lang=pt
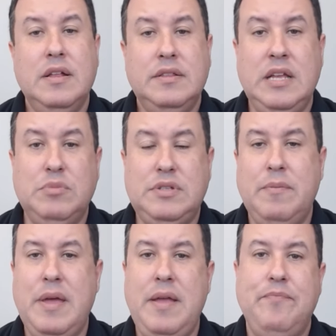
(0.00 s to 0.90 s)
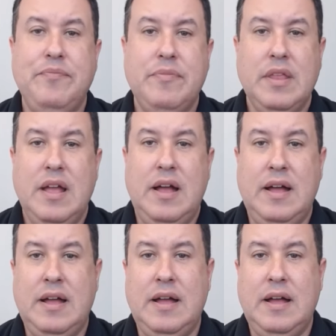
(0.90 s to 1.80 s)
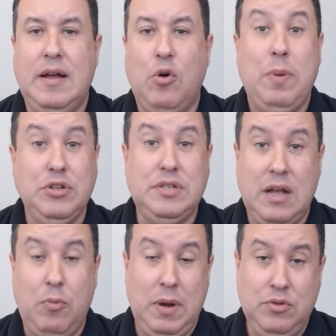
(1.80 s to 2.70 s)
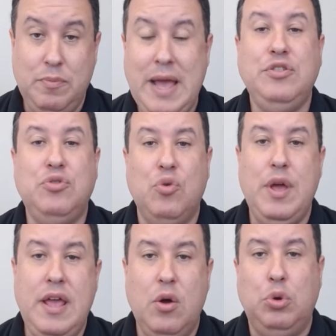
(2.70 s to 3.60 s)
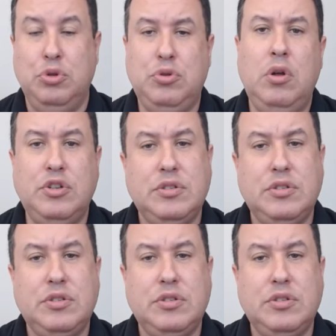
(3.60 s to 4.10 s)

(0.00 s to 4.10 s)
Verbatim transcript: Temos também uh, o, plano de, o plano médico e odontológico.